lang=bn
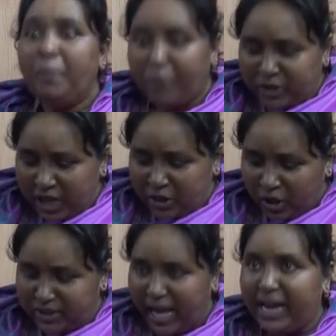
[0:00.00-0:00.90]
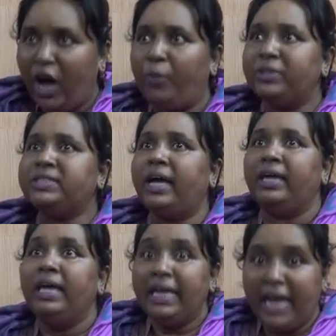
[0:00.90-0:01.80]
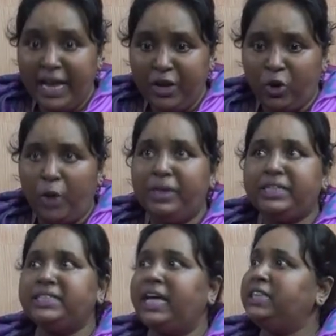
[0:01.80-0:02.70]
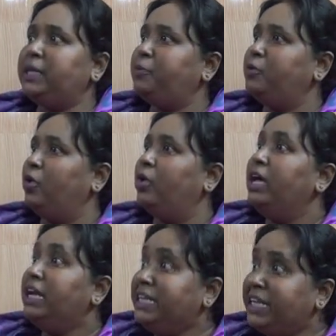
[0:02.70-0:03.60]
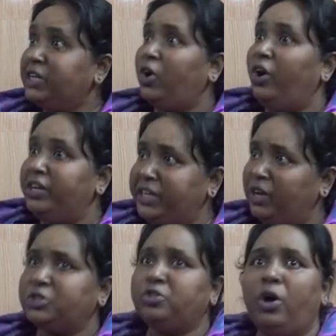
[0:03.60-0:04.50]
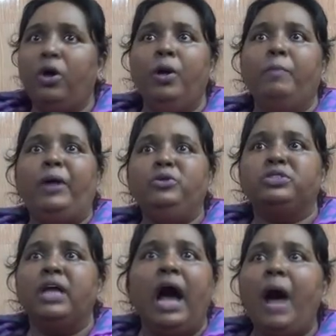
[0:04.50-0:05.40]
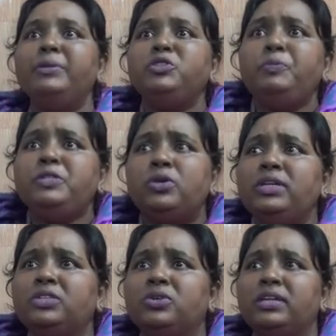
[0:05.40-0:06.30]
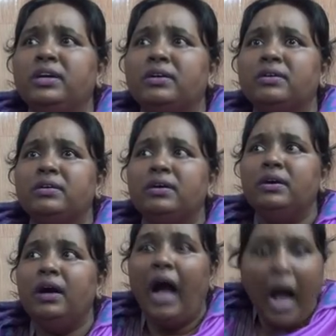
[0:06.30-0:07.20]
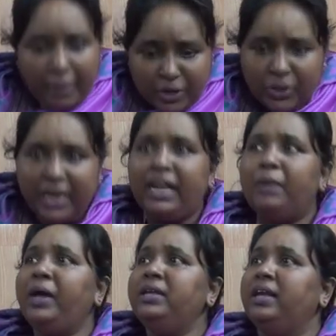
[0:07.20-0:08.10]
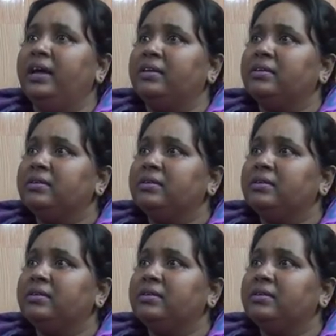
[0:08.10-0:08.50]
প্রশাসন থাকা অবস্থায় এই রকম একটি শান্তিপূর্ণ নিরীহ নিরস্ত্র মানুষ আমার তো পিস্তল নিয়ে চলি না আমার তো কেনার বাহিনী নাই